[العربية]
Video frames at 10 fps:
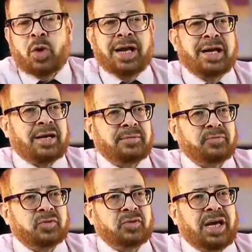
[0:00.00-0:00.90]

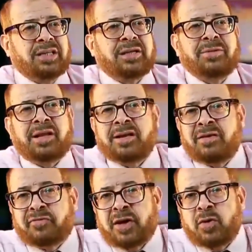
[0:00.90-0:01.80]
ولا حته
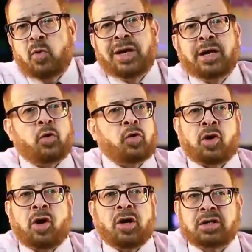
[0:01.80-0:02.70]
متليفه ولا
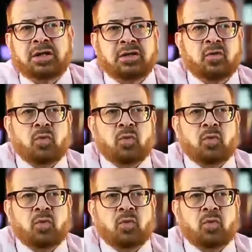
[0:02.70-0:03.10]
خراج